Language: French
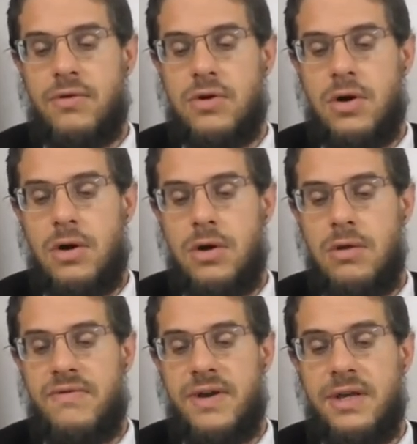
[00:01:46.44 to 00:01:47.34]

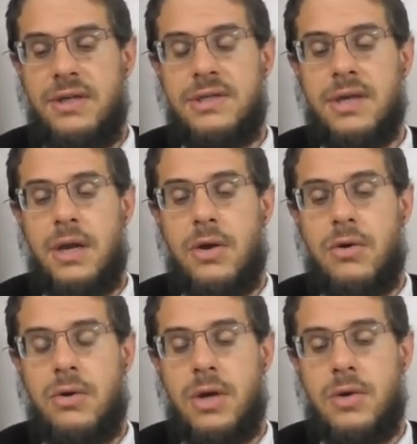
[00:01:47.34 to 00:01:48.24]
goy ve'en israel
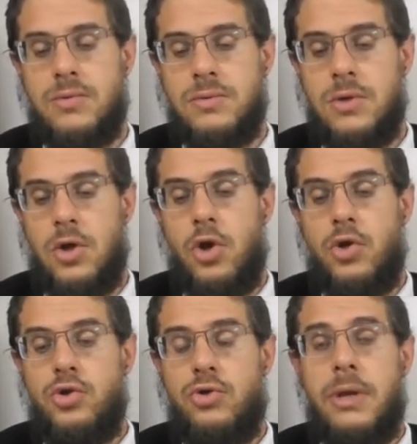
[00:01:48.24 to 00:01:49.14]
ro'ehu,
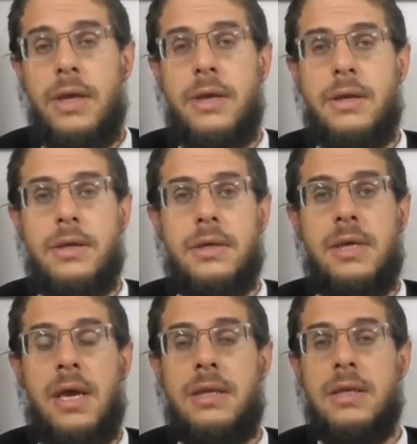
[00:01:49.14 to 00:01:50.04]
du lait
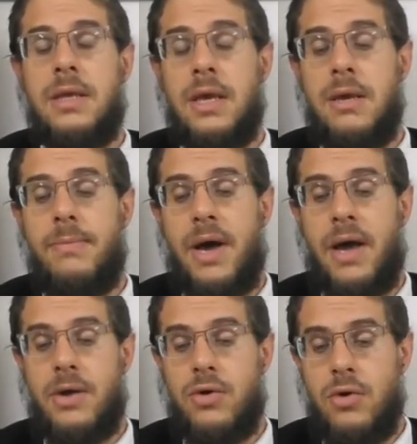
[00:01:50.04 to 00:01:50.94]
qui a été traité
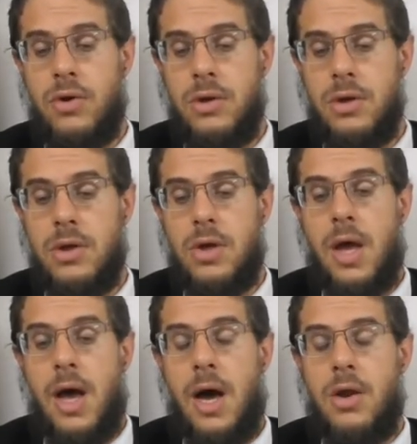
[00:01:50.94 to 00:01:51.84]
par un goy,
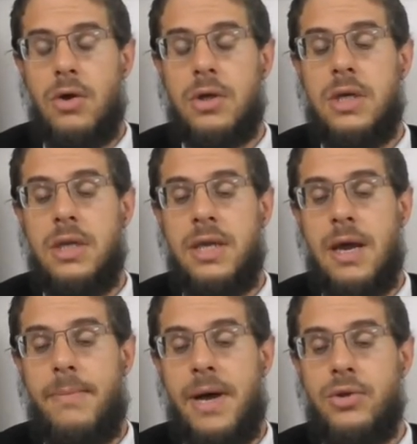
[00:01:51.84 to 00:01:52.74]
alors qu'il n'y
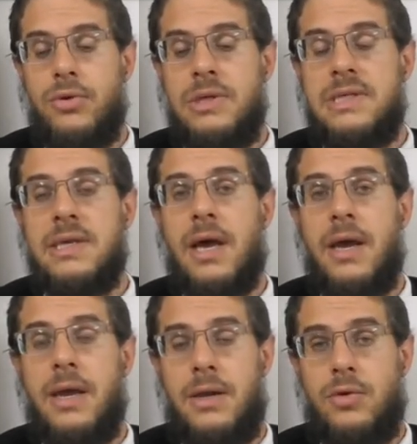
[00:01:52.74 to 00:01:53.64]
a pas de
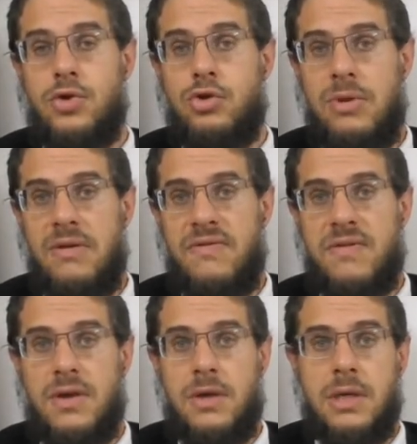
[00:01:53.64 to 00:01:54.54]
Israël, de
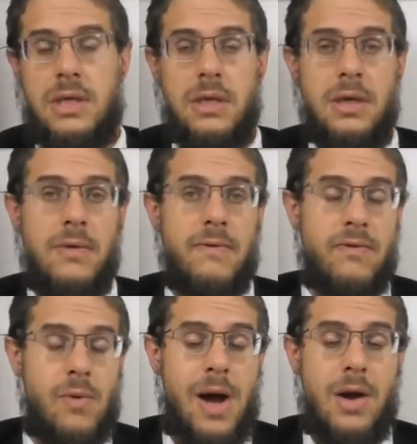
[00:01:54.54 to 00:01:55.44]
juifs, qui
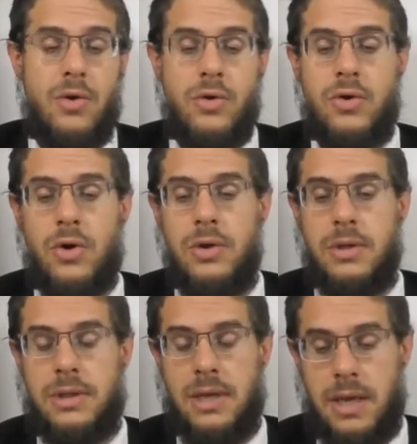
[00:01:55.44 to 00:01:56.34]
voit le
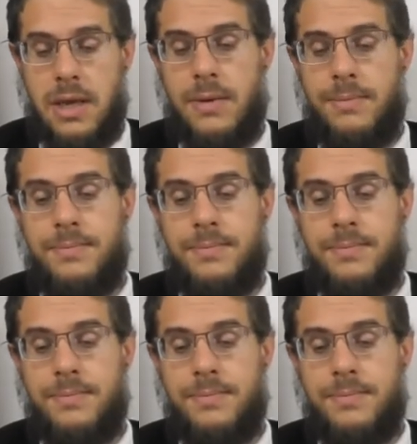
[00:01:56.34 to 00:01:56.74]
goy traire.